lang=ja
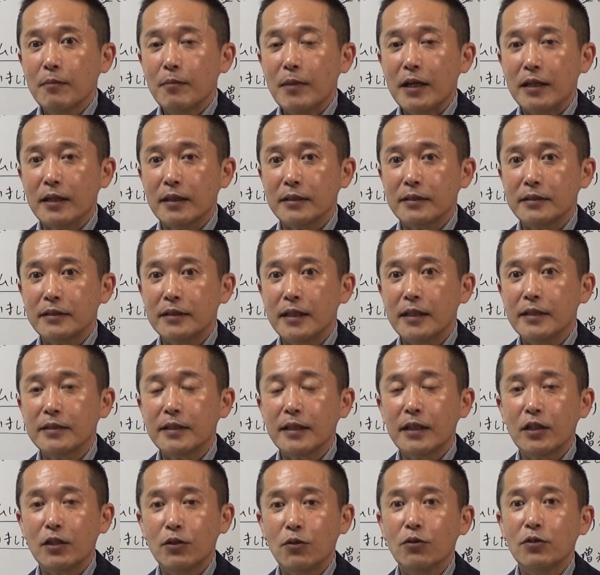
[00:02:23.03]
まあ、成
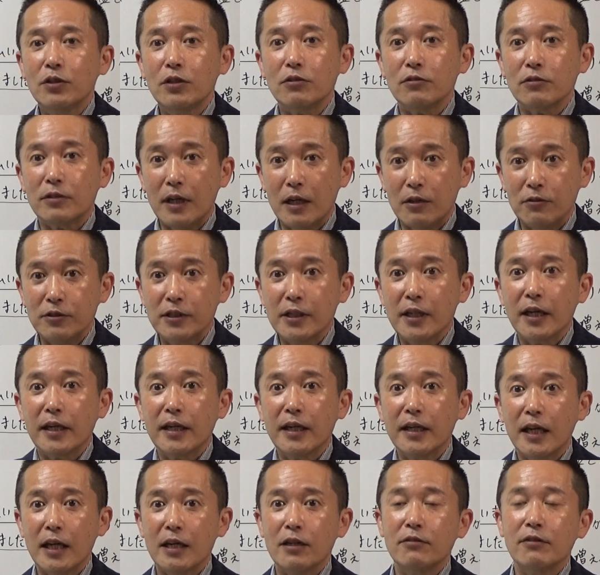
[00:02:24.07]
績表っていうか売
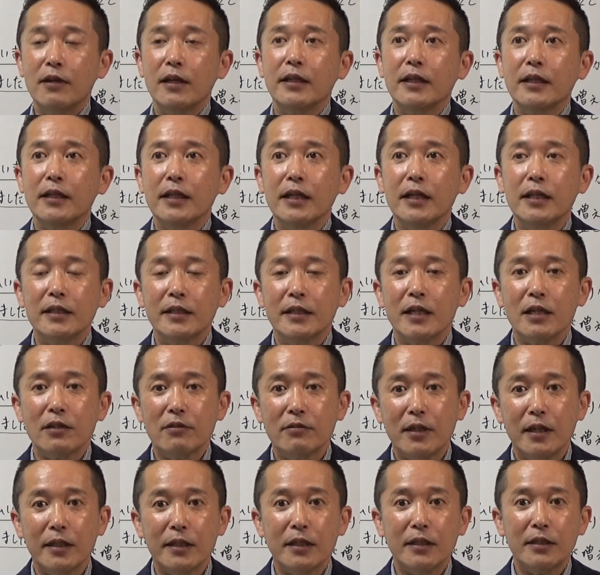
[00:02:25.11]
上がいくらで経費がい
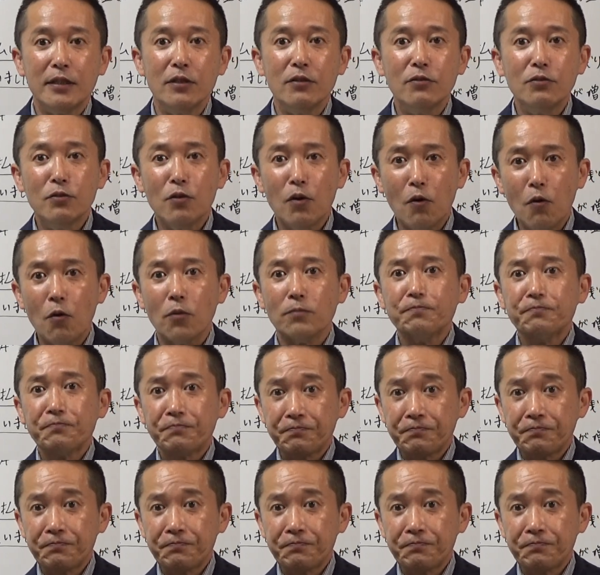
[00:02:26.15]
くらでっていうのを